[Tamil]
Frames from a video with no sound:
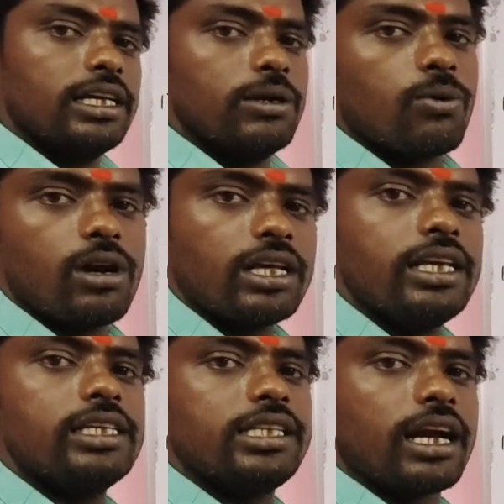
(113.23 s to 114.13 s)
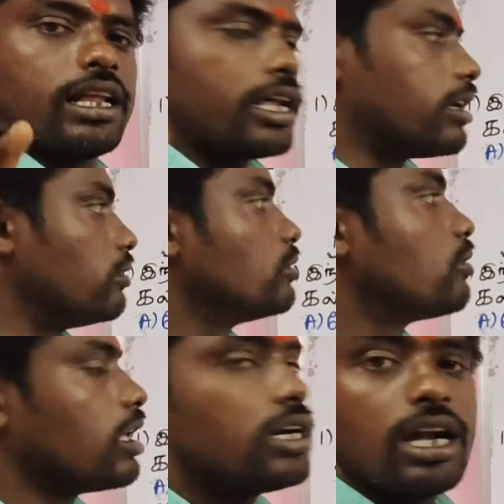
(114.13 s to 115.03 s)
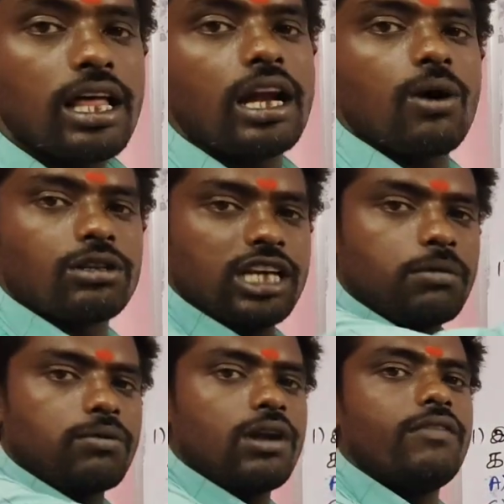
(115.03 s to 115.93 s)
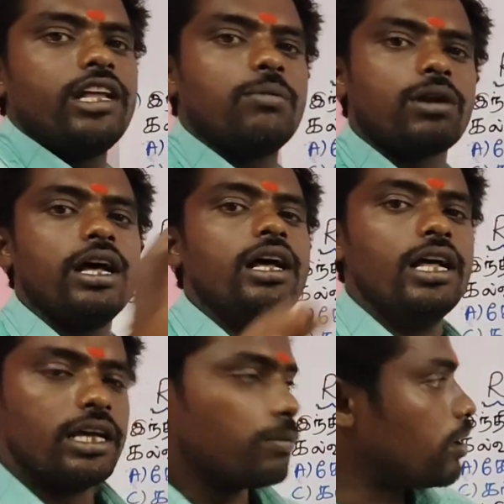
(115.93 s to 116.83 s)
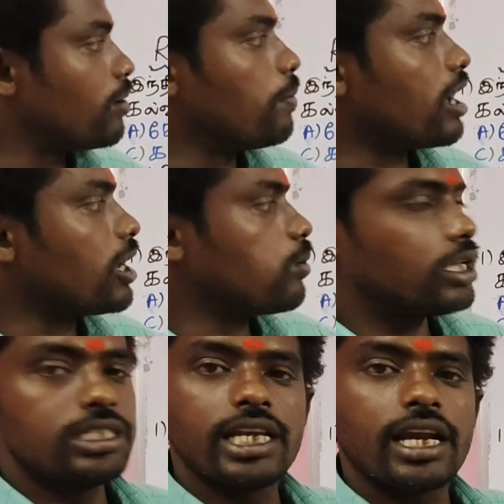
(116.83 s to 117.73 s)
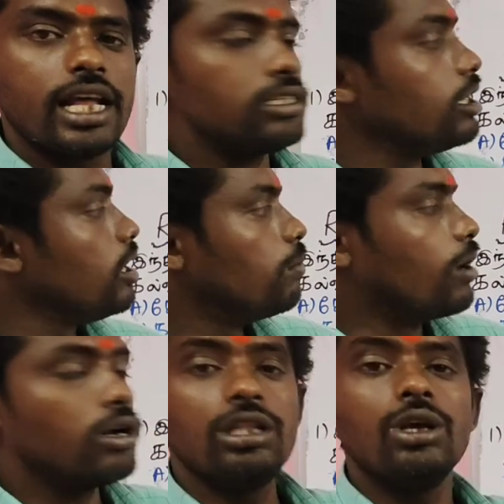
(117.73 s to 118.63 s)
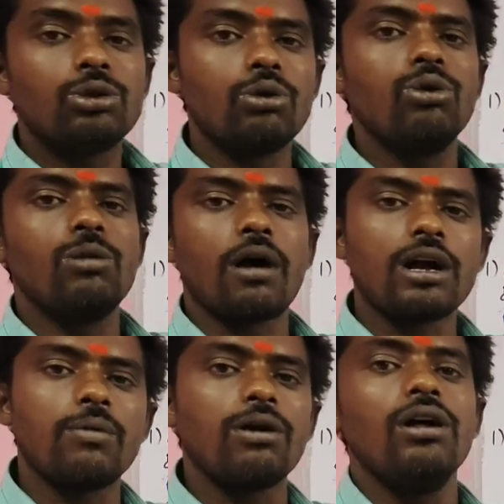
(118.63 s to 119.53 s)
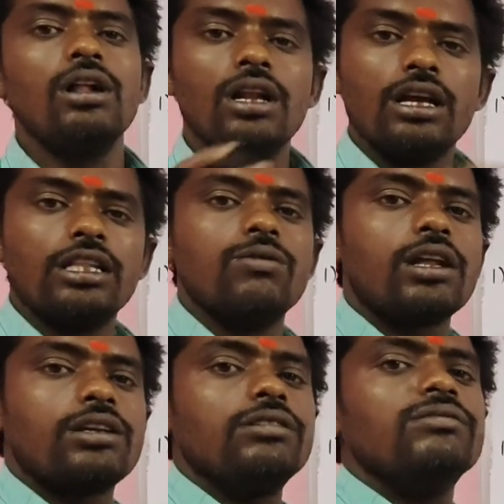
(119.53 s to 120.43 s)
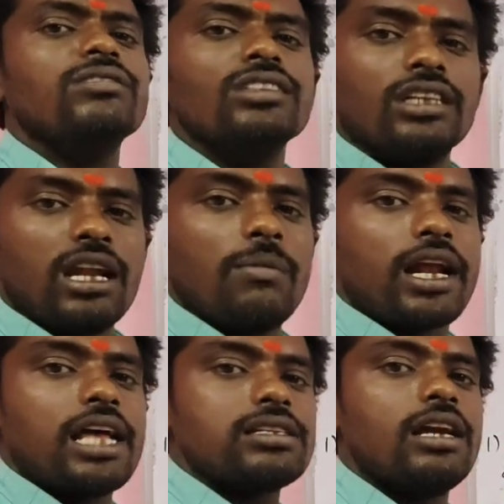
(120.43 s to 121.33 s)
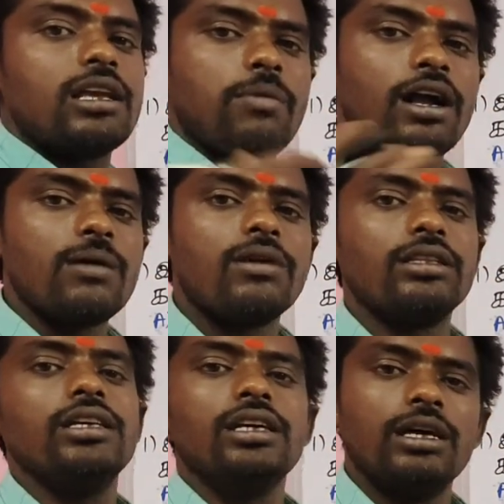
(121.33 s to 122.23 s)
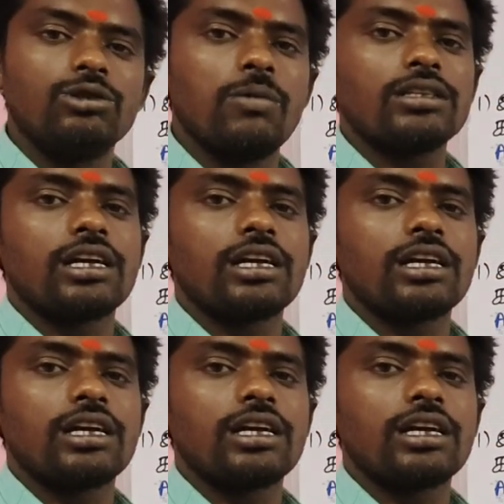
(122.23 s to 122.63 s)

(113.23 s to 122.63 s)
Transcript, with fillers: உங்களுக்கு ஈஸியாக கிளியர் ஆயிரும் ஸோ அதனால தான் நான் ஒரு சாப்டர் ஃபுல்லாக வீடியோ போகிறேன் இப்போ நம்ம பார்க்க போகிற ஜிகே கிளாஸ் பகுதி தொண்ணூறு பார்க்க போகிறோம் இது வரைக்கும் நம்ம கிளாஸ்லாம் நீங்கள் பார்க்காம இருந்து சுபாஷ்